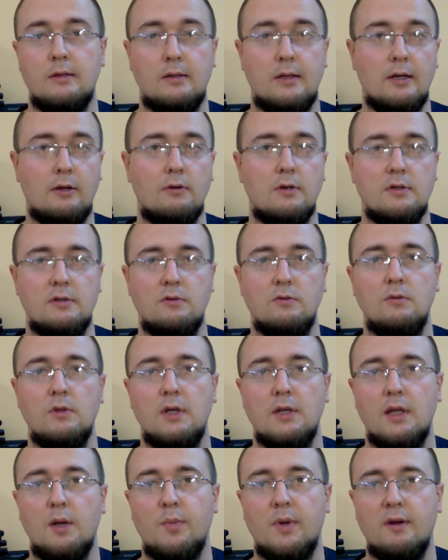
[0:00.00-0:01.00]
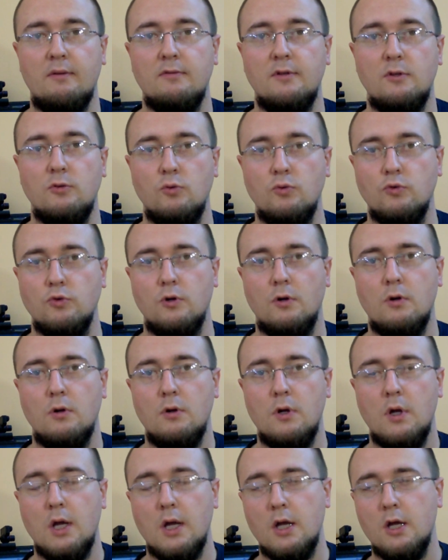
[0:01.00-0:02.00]
tego jest tutaj naprawdę
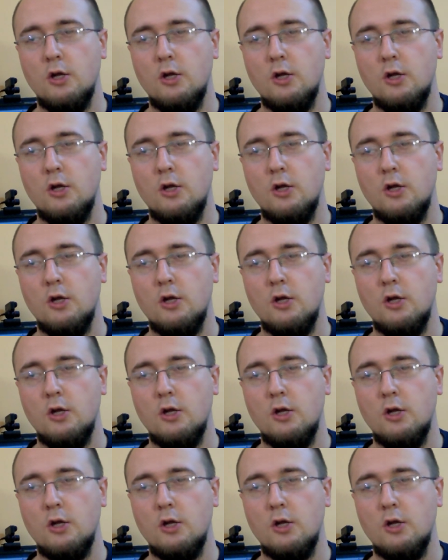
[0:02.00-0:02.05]
dużo.